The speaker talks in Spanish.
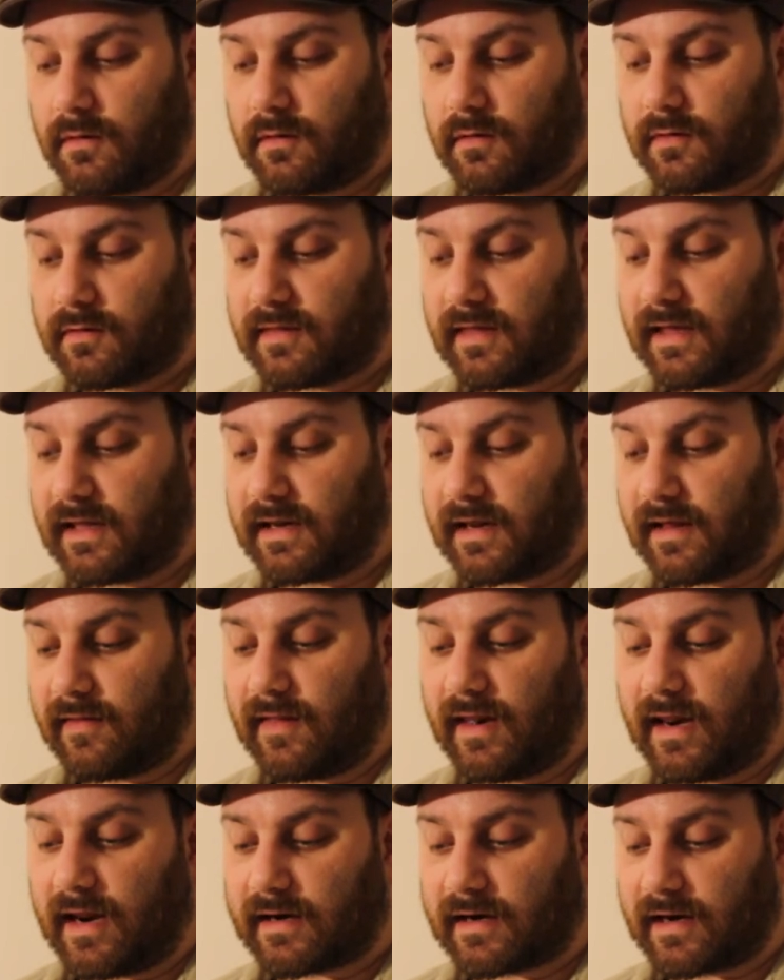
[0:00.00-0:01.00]
cerca
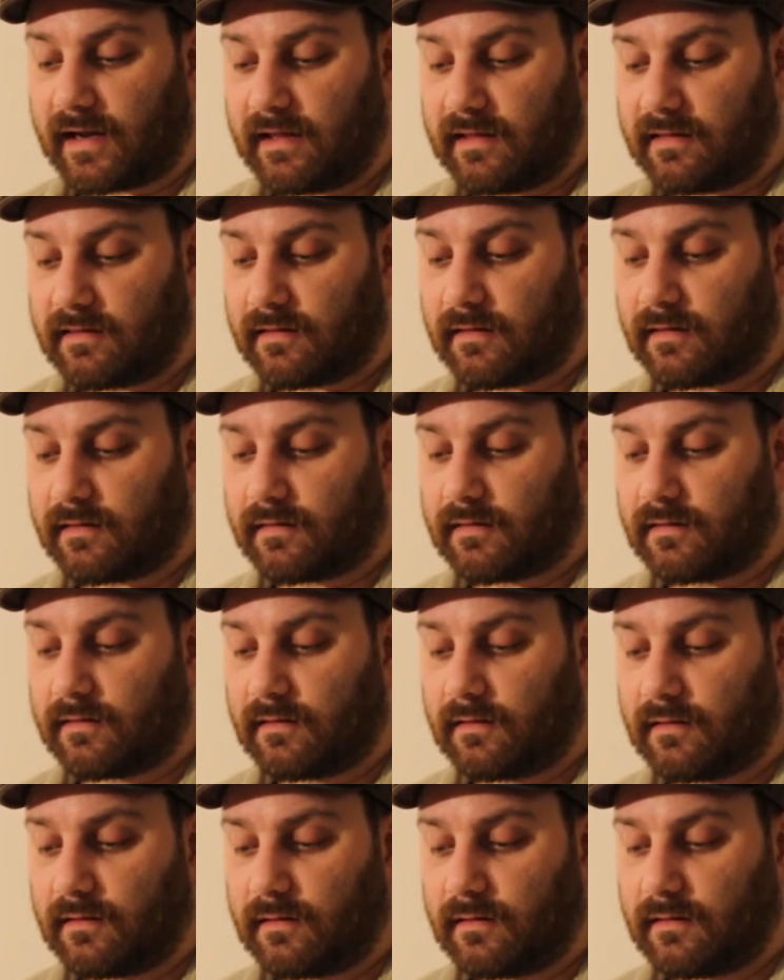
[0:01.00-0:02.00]
de las raíces,
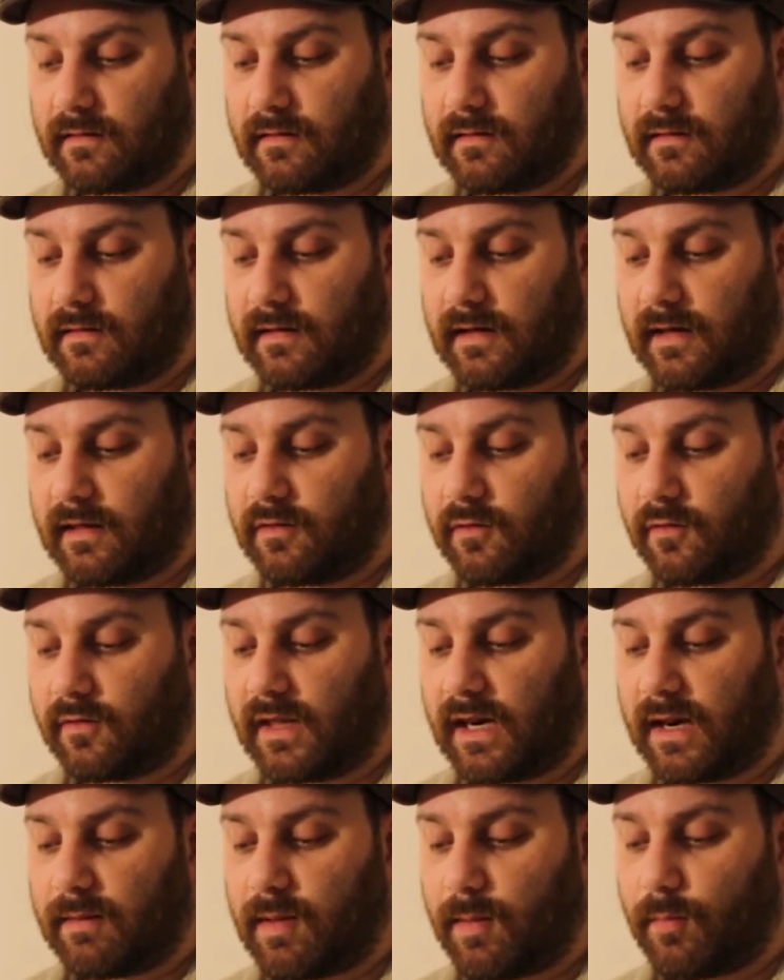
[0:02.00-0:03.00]
es
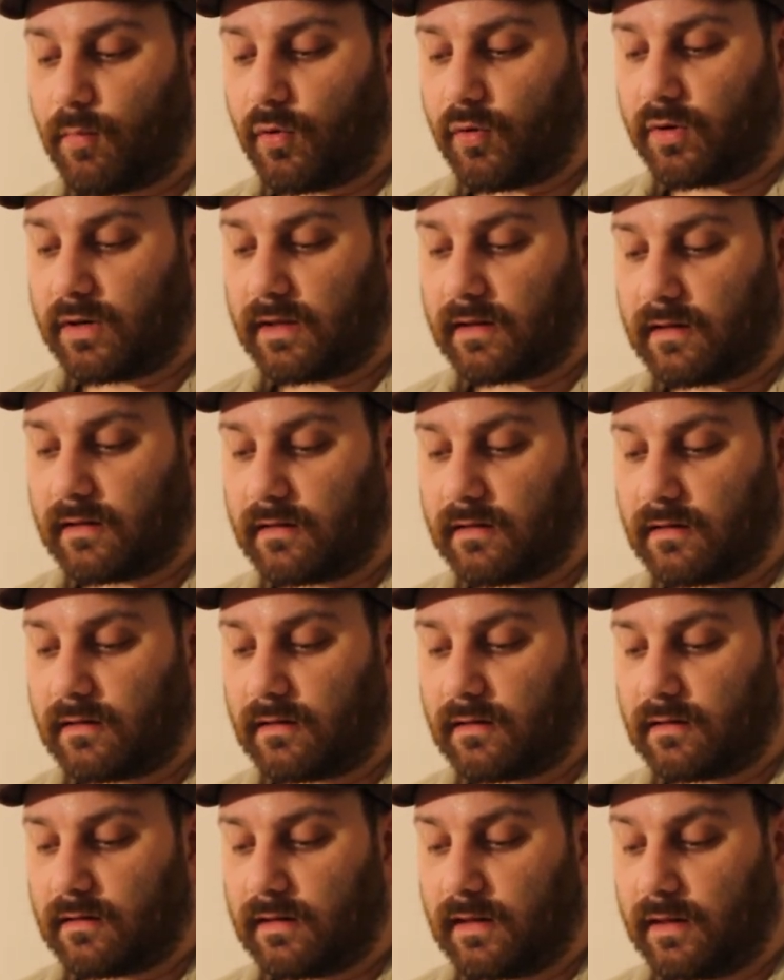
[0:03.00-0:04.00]
donde la memoria
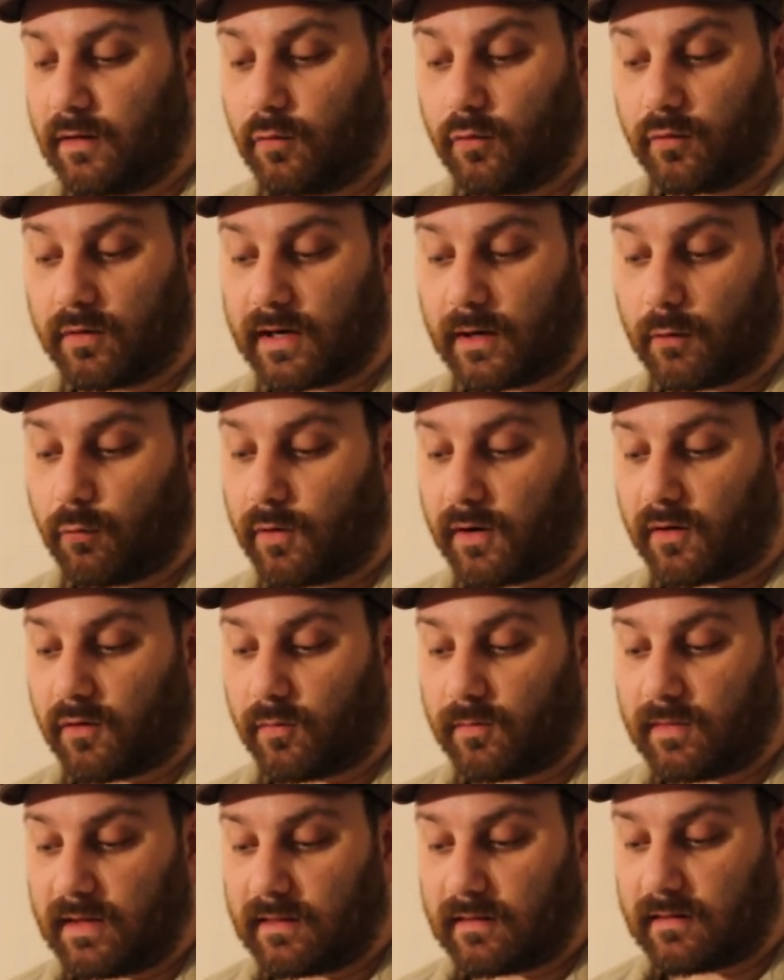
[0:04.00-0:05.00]
ningún recuerdo
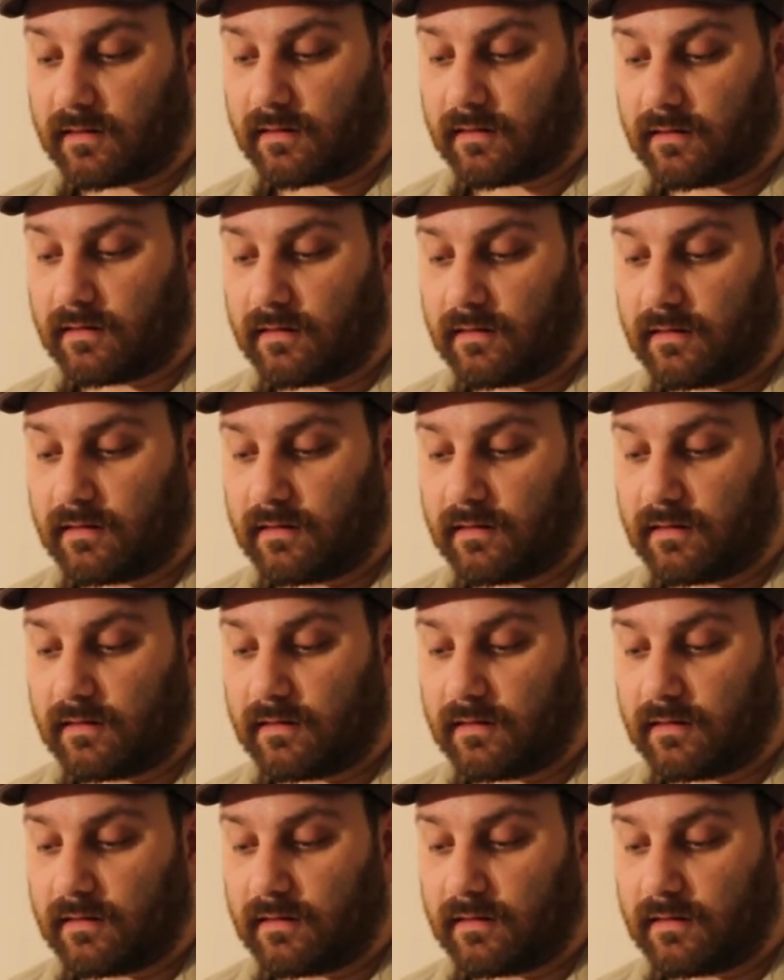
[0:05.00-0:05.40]
omite,